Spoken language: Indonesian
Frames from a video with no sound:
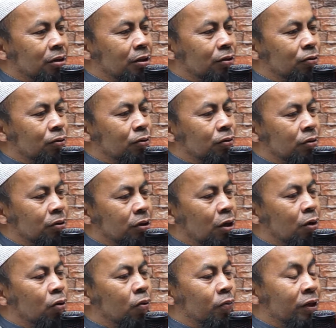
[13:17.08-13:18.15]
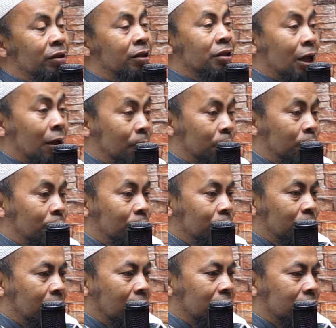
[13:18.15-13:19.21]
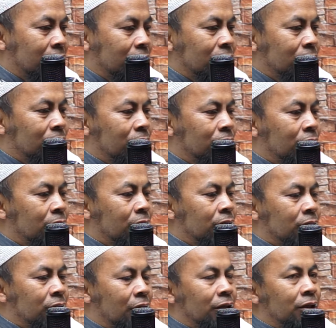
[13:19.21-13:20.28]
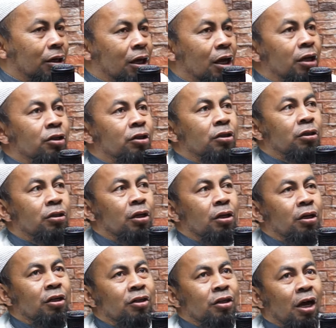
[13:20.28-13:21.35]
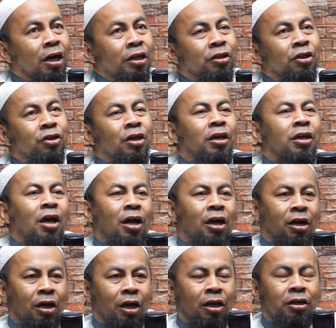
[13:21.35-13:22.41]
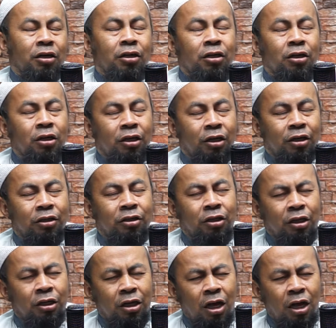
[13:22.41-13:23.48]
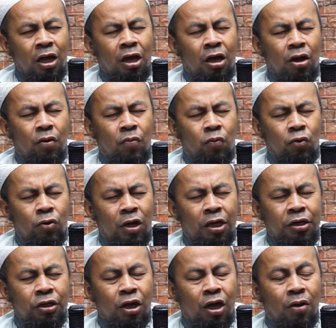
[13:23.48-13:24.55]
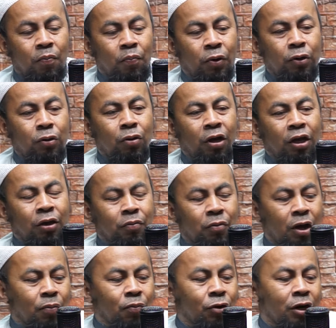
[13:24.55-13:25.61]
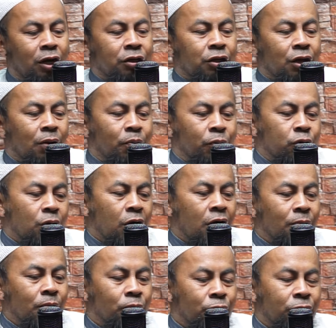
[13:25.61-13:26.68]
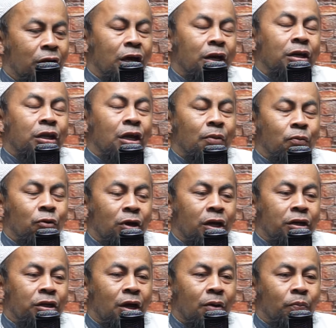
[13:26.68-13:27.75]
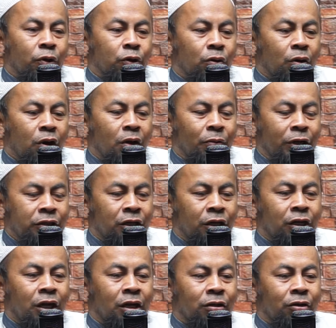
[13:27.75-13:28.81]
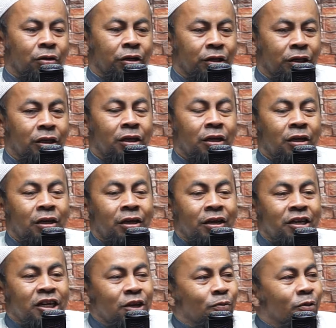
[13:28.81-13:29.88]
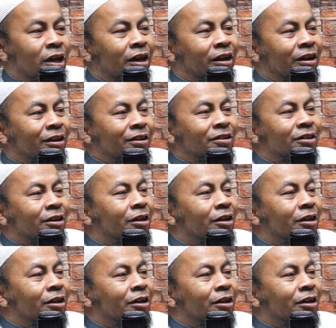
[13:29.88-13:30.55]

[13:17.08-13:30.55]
gitu. Ya hukumnya tetap kan gitu. Hmm. Yang jelas sangat disayangkan ketika bulan yang penuh hikmah, bulan yang penuh ampunan, yang bulan yang penuh rahmat dari Allah ini dibiarkan